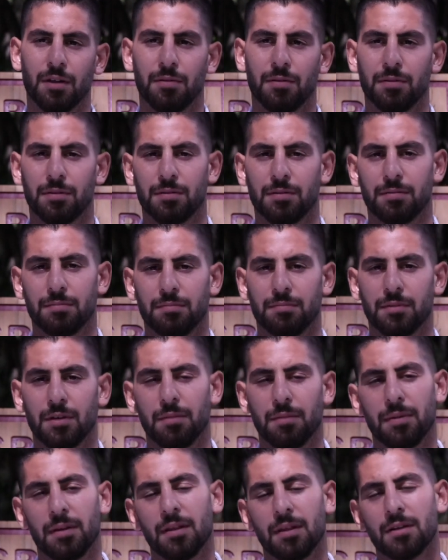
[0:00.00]
Evet.
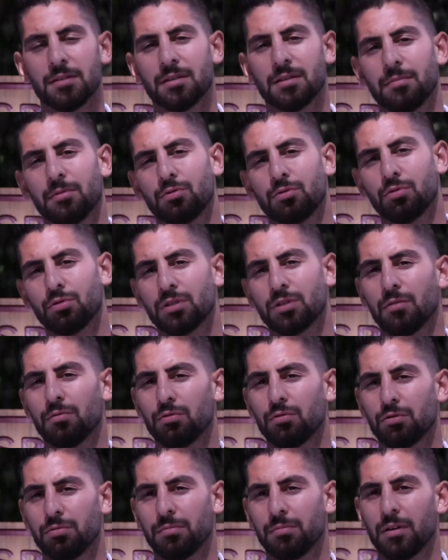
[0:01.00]
Ya ben her zaman şunu
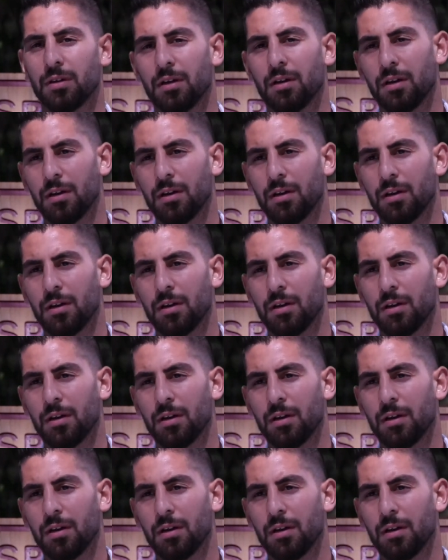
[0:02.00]
savunurum.